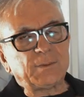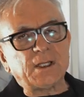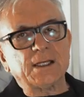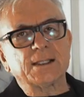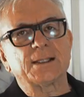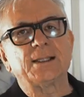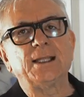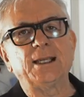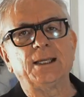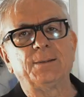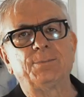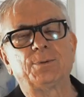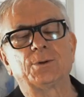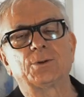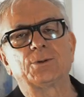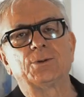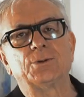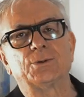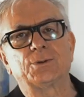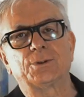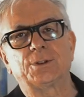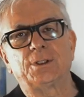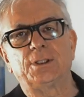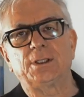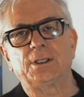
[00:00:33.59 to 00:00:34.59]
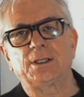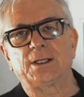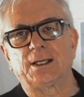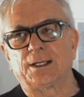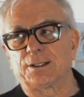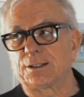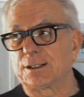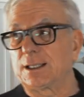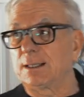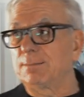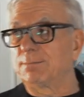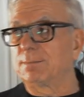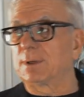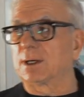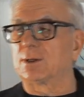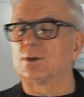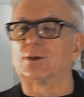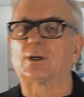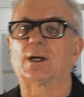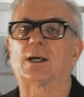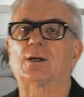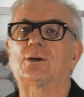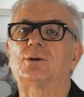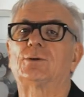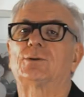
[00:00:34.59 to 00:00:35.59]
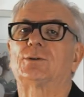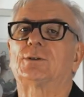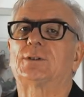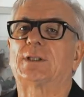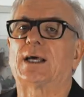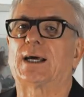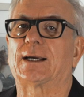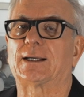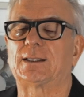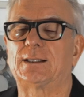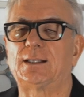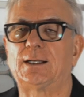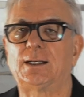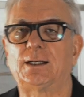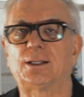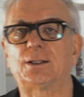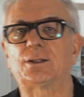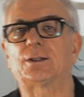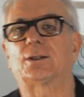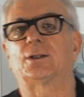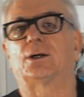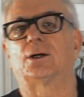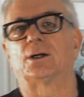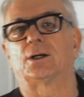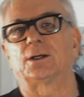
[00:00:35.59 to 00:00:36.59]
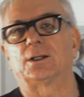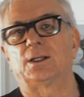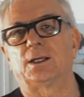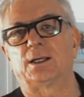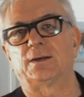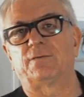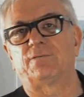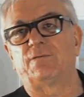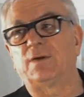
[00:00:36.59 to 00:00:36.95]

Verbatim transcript: dei prodotti che sembrano raccontare delle storie,